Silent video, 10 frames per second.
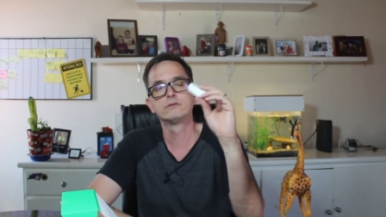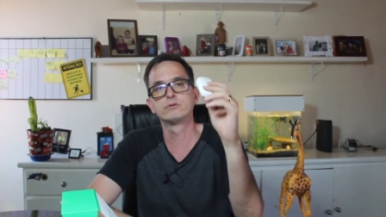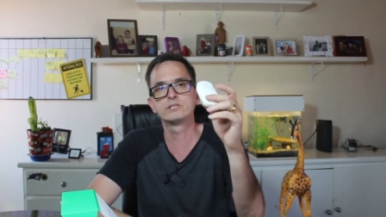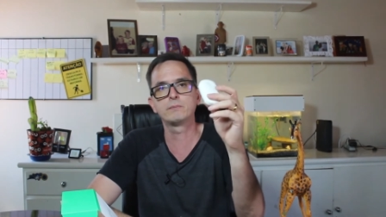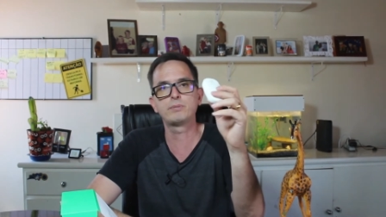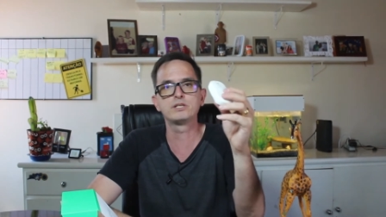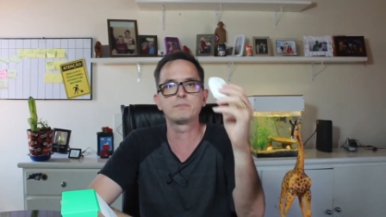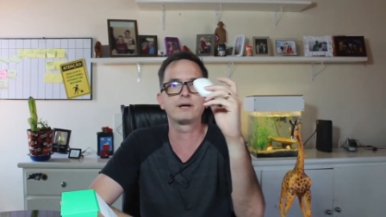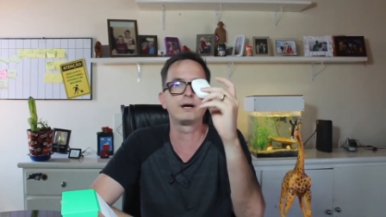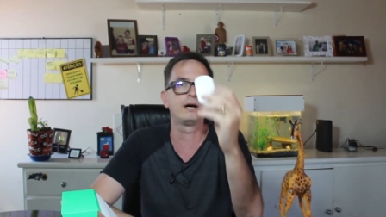Você pode
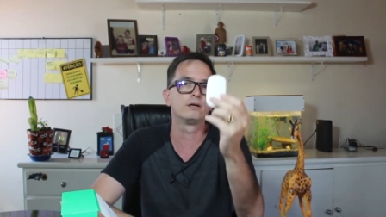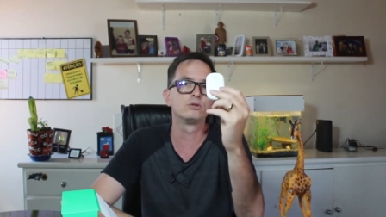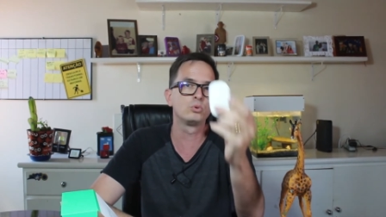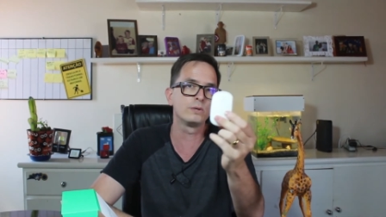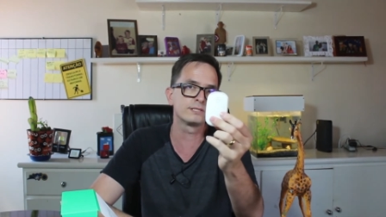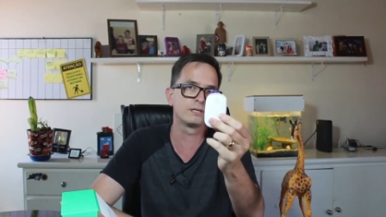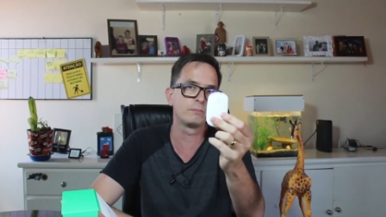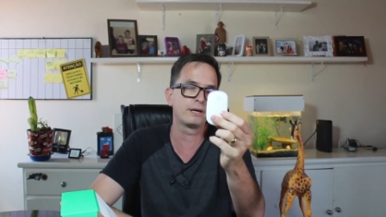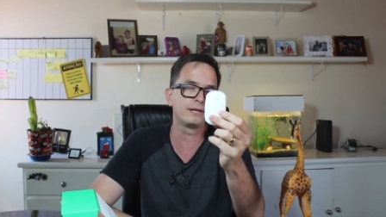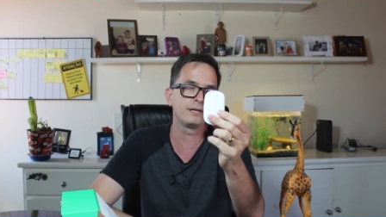pegar duas
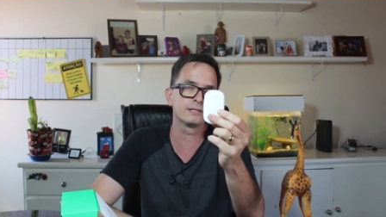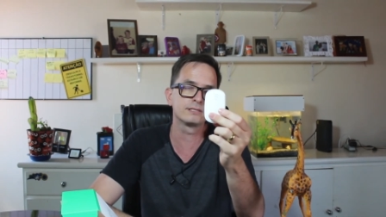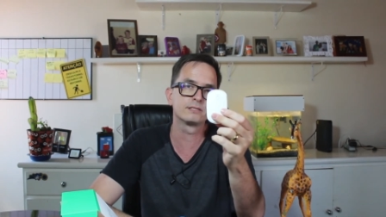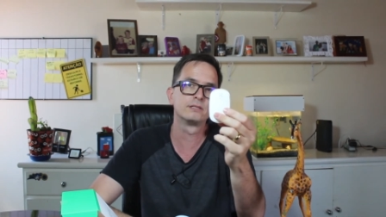campainhas